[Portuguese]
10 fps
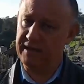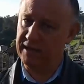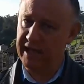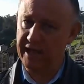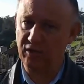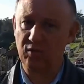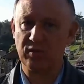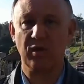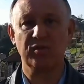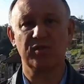
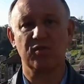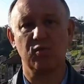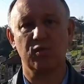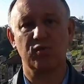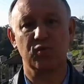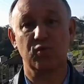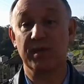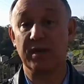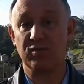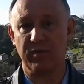idênticos aos discursos
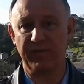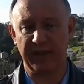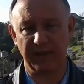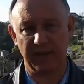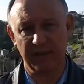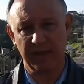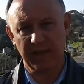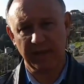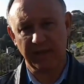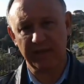dos anos 90,
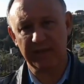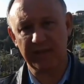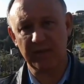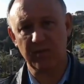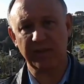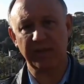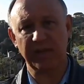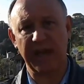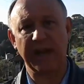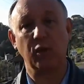que diziam
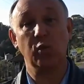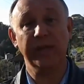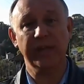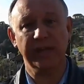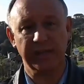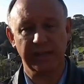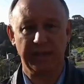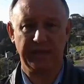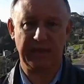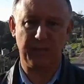que era ruim
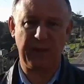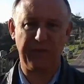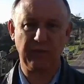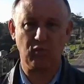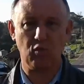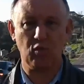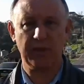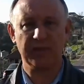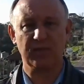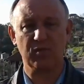que as
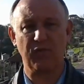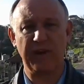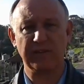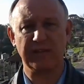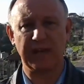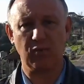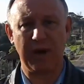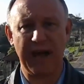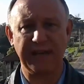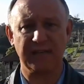prefeituras, que os governos
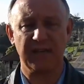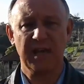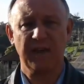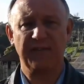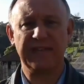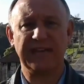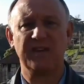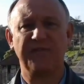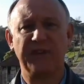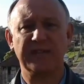estaduais
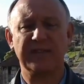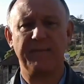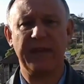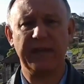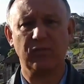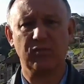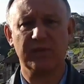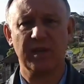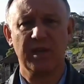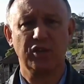fizessem
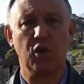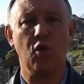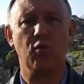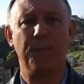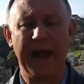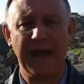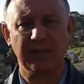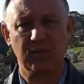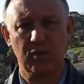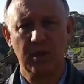financiamentos de longo
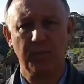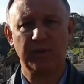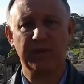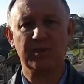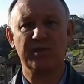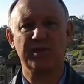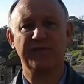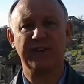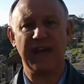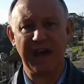prazo, porque isso
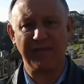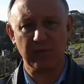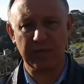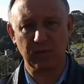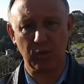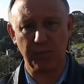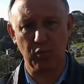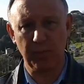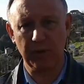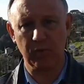endividava o setor
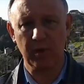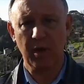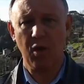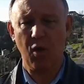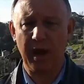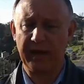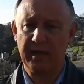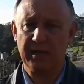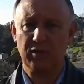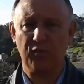público. Ora,
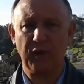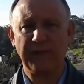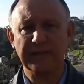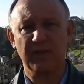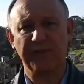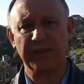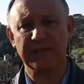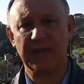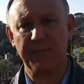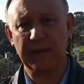se tu for fazer um
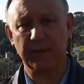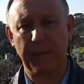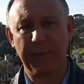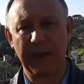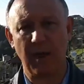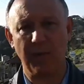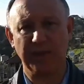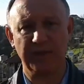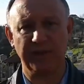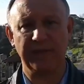financiamento para pagar uma
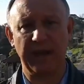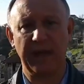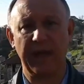dívida,